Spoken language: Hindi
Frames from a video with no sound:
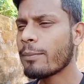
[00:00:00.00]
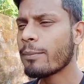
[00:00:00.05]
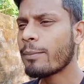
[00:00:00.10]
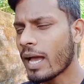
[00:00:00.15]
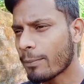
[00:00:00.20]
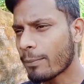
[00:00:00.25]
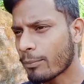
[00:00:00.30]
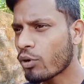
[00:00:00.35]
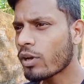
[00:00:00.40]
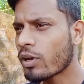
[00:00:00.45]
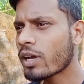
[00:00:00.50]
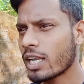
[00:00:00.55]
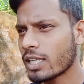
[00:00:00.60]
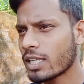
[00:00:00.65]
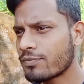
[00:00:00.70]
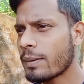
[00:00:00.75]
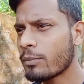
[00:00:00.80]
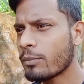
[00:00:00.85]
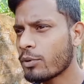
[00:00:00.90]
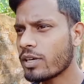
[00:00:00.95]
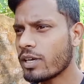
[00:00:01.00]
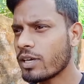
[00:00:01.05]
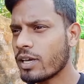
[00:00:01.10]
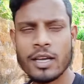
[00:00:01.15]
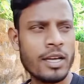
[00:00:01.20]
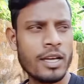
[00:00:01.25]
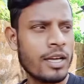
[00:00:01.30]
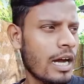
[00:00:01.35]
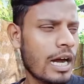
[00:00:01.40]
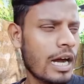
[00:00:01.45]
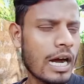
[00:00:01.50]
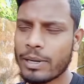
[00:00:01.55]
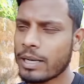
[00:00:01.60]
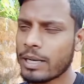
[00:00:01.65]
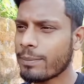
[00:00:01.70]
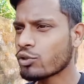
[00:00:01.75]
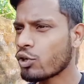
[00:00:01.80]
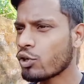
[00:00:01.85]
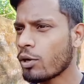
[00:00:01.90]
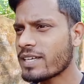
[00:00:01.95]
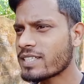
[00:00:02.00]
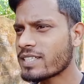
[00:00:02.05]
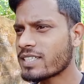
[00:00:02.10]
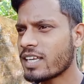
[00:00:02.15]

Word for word: अरे भाई आपको कोई गलत फहमी हुई है हमारे पास कोई